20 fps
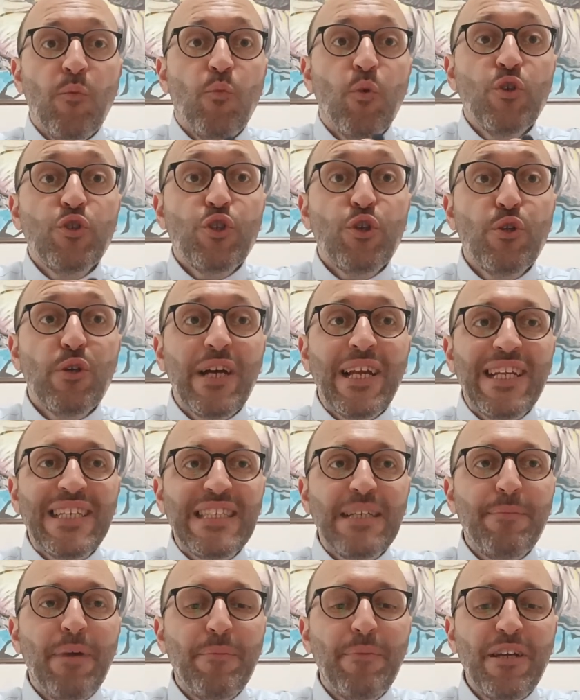Buongiorno
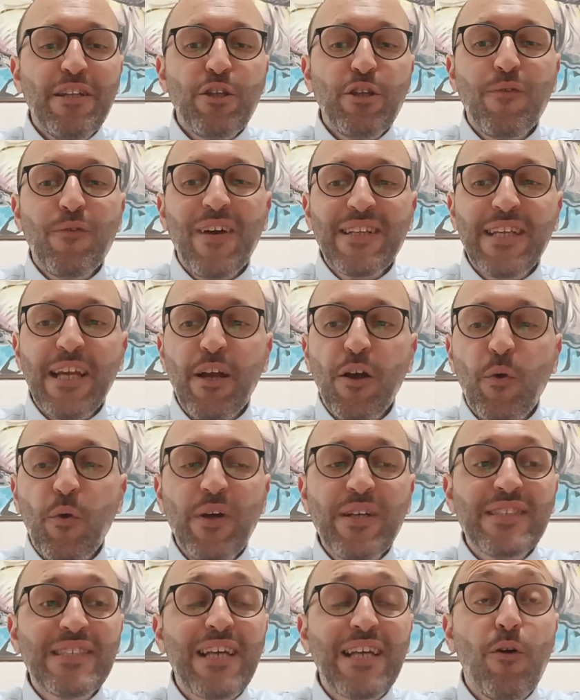carissimi, bentrovati in
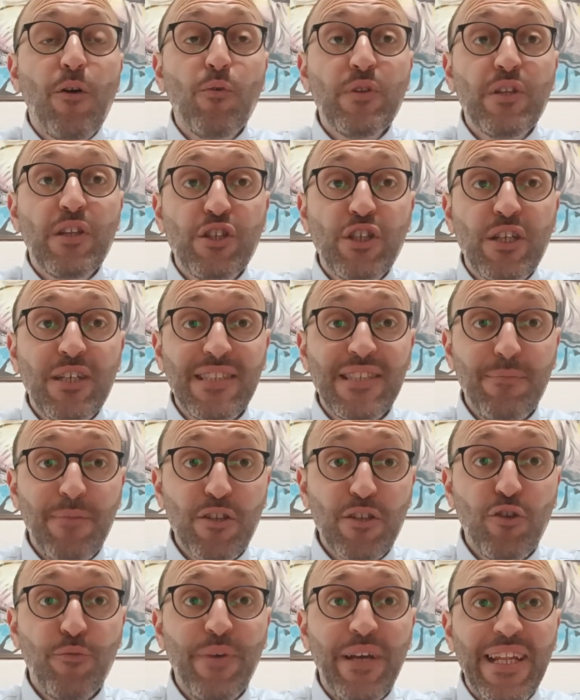questa undicesima
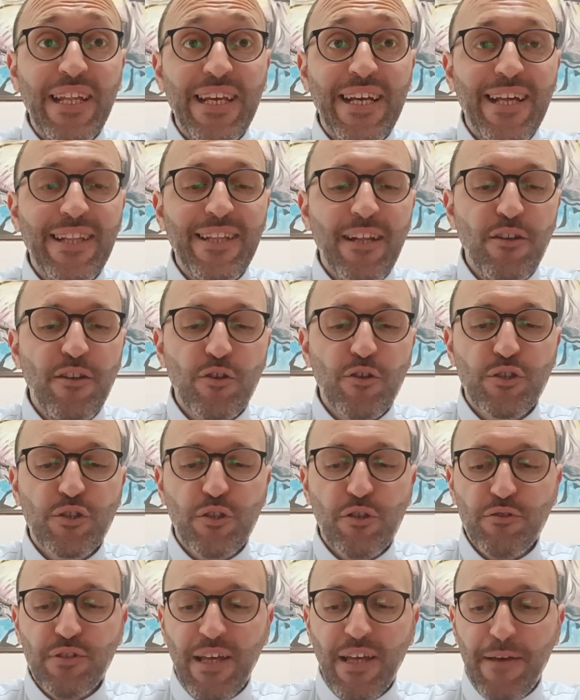domenica del
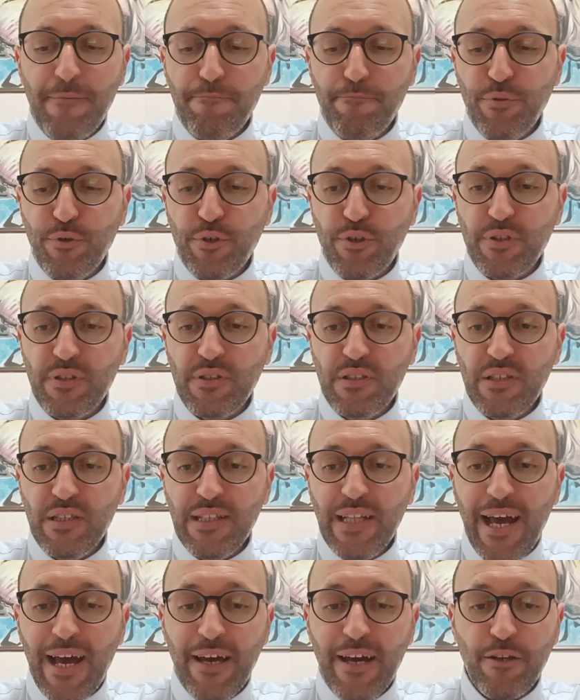nostro tempo
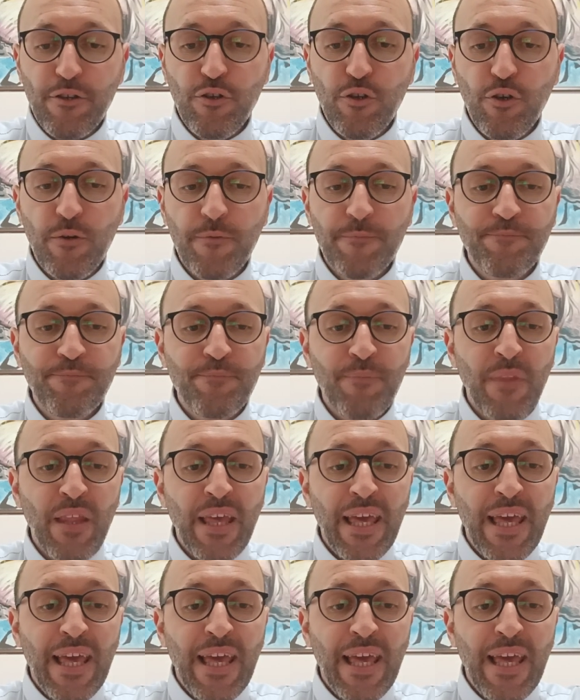ordinario.